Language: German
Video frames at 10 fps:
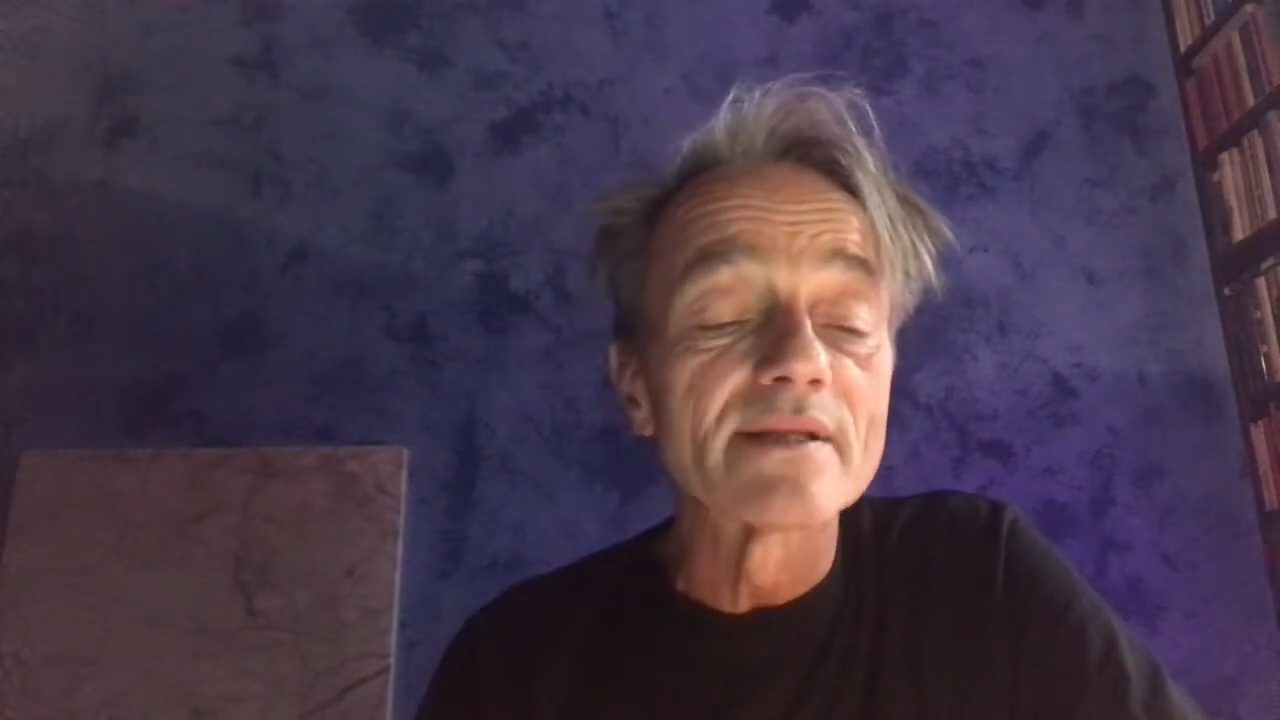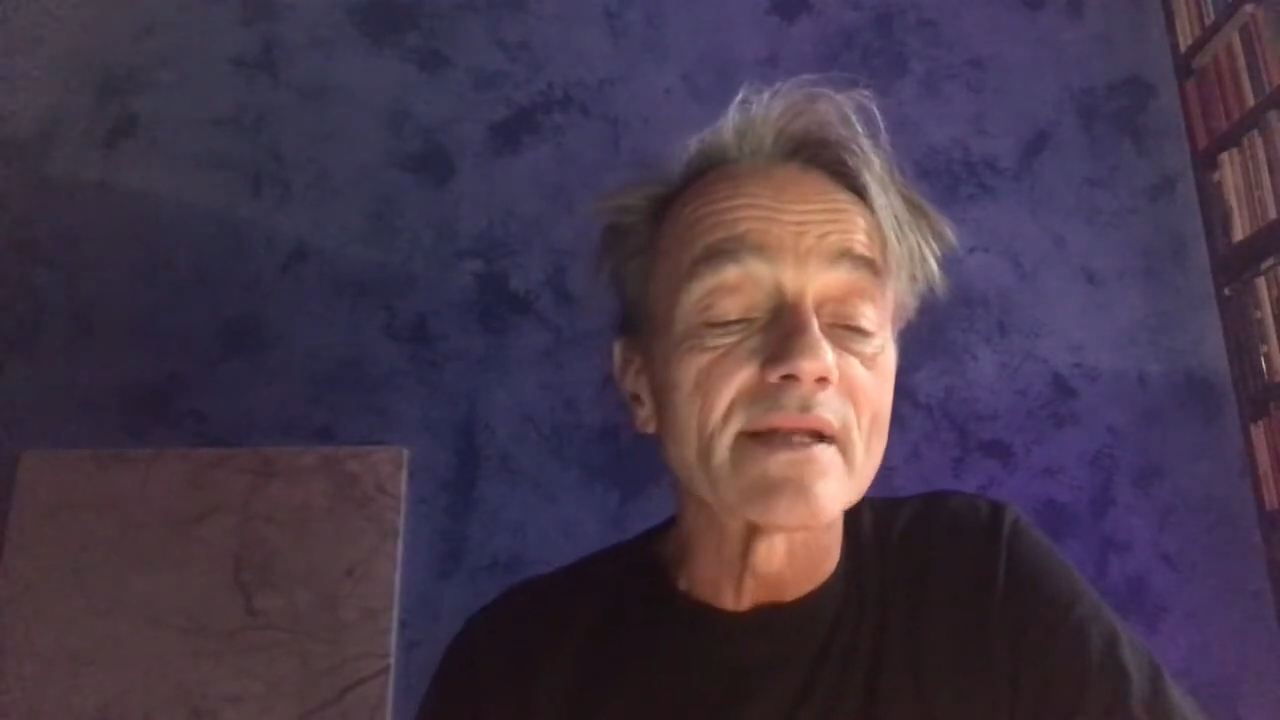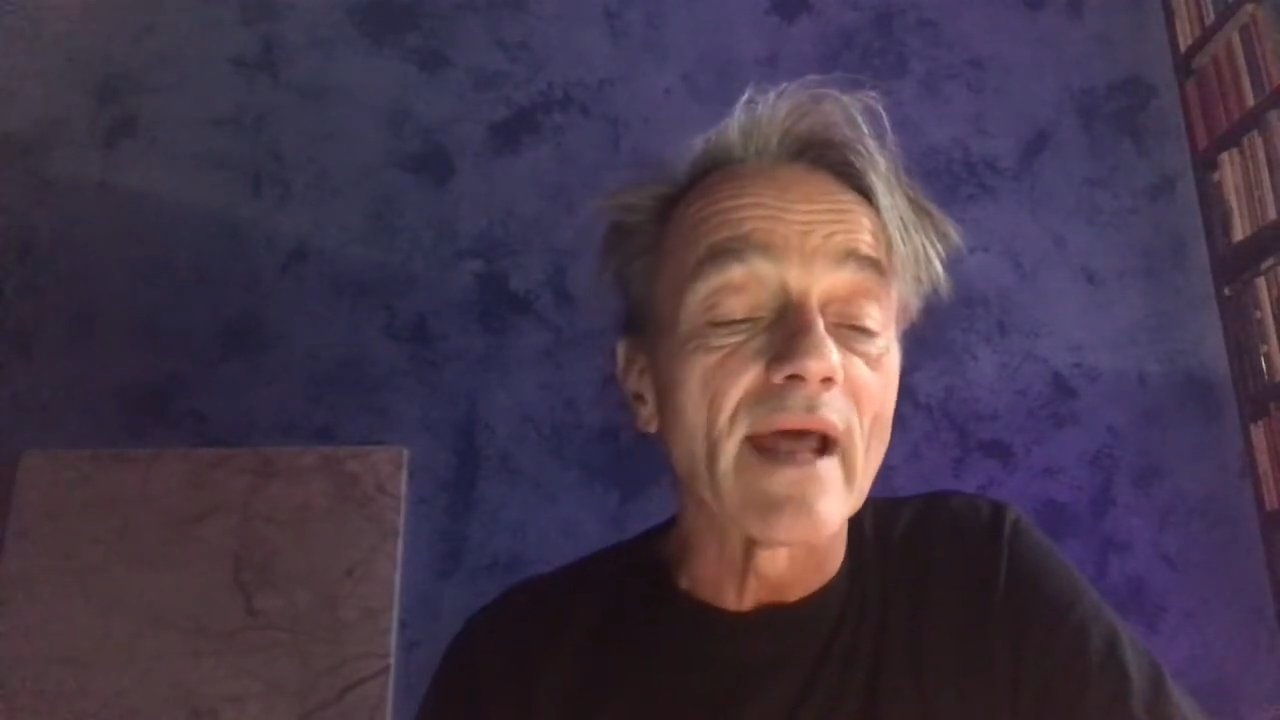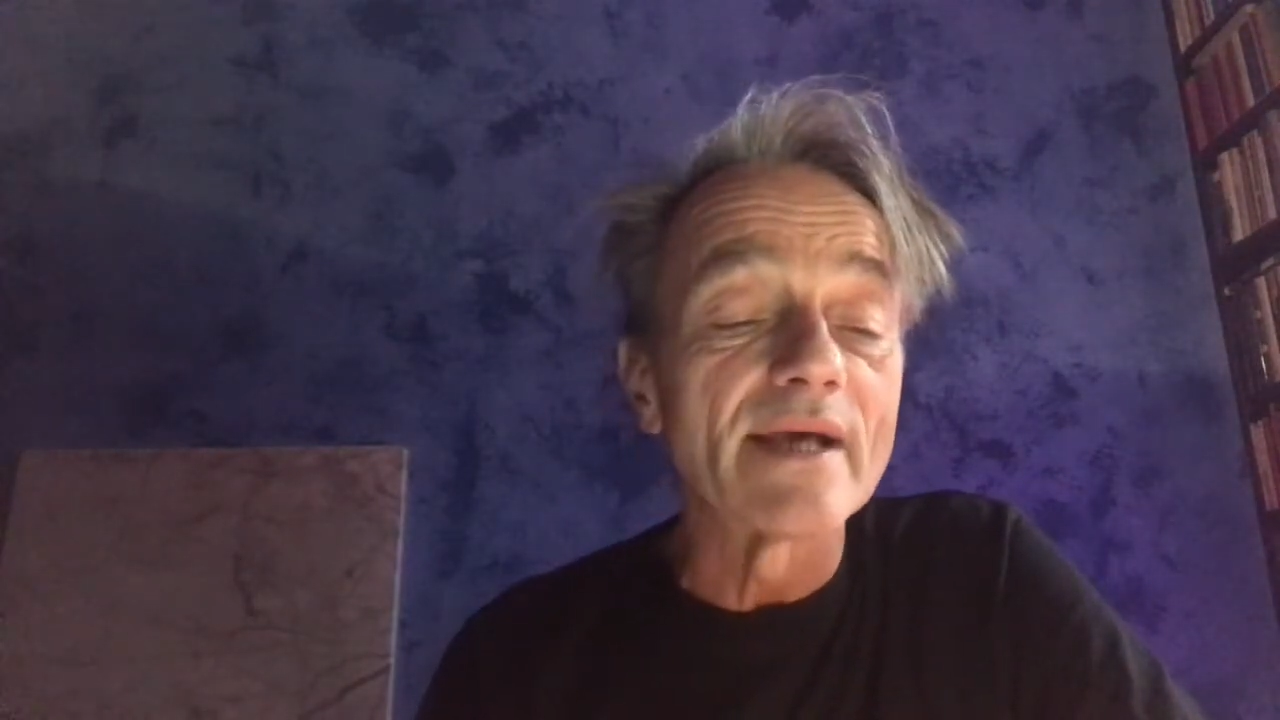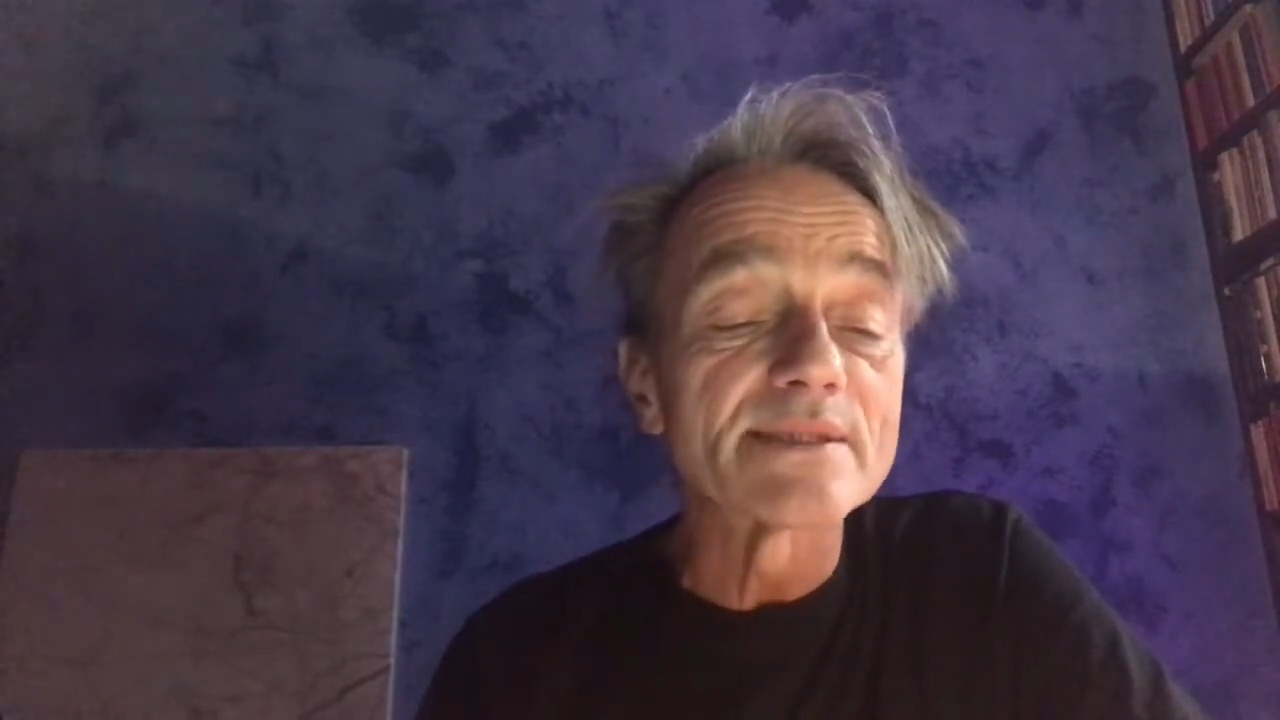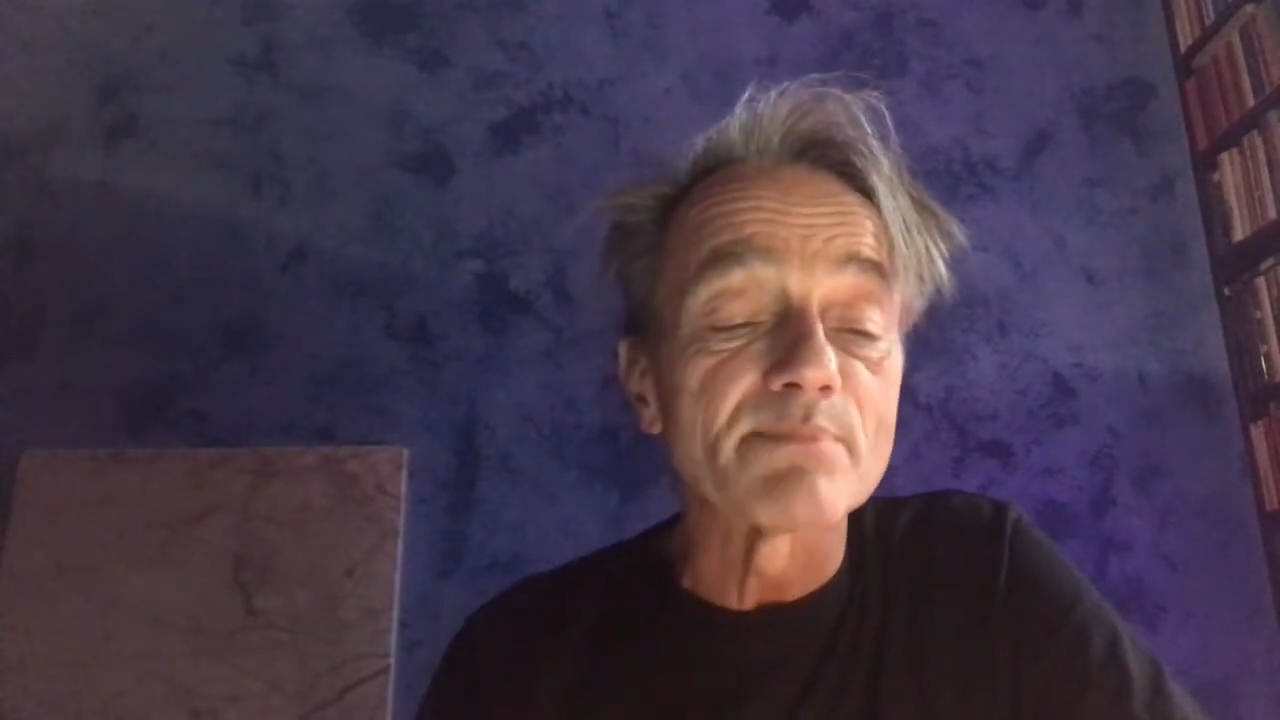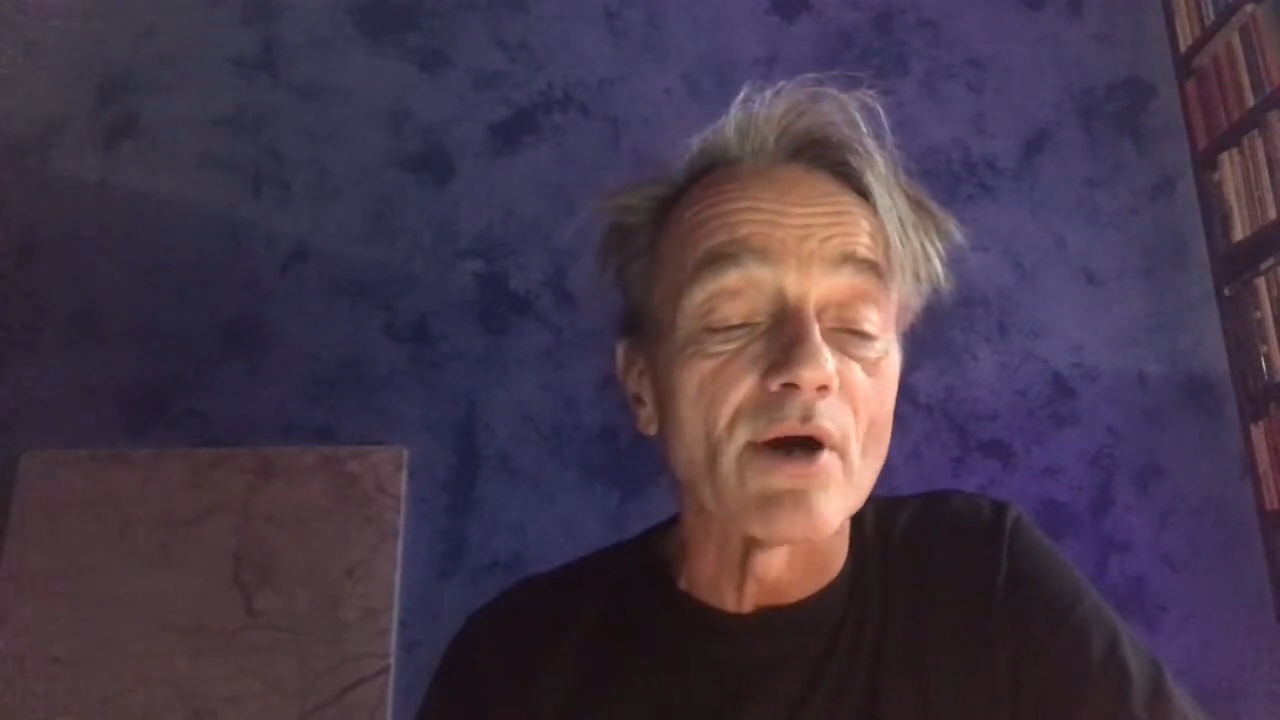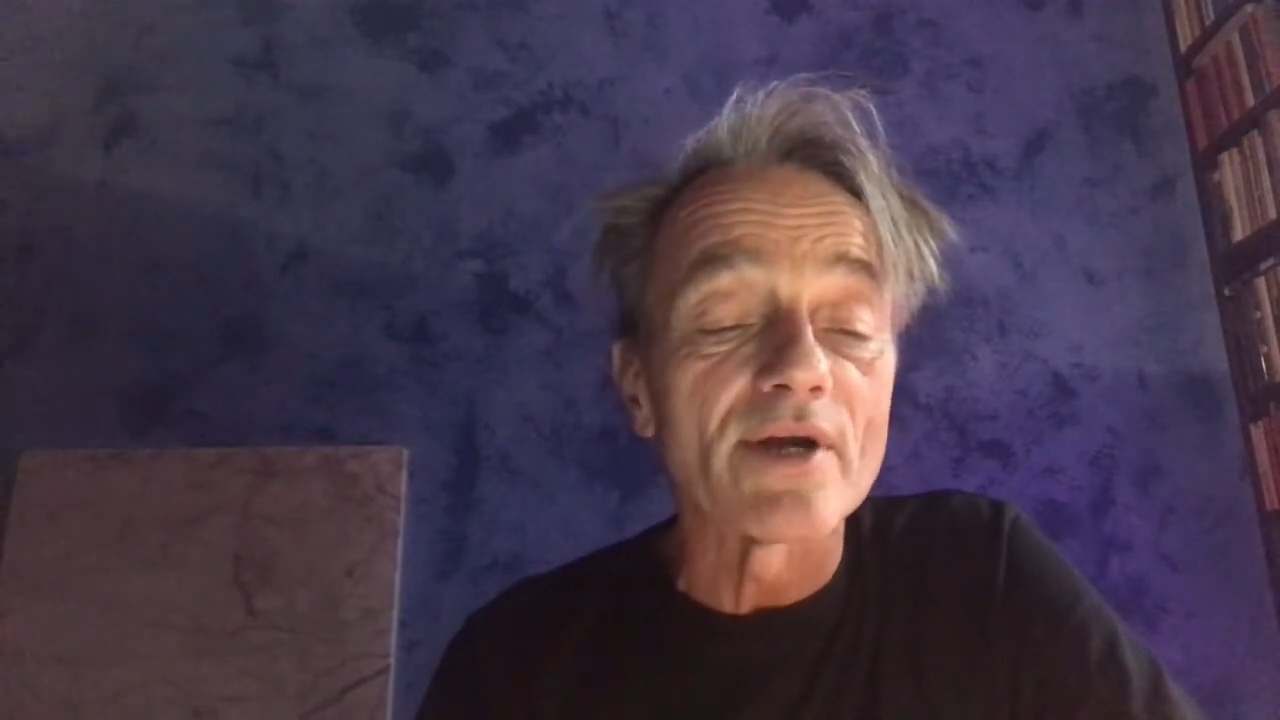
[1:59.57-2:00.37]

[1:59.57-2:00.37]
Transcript: den Eisbach